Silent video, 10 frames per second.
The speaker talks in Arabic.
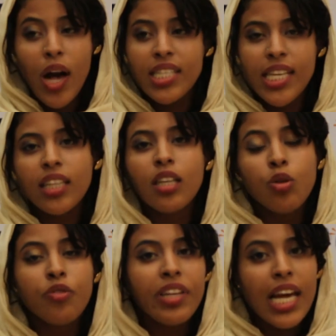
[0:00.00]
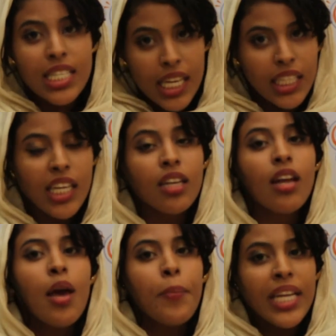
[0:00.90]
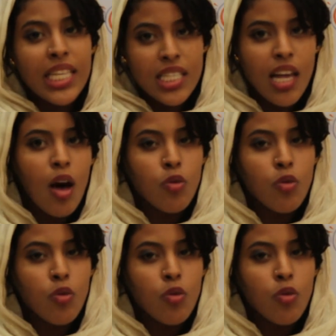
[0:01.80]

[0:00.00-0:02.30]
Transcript: وحسيت انه في ناس كثير من النساء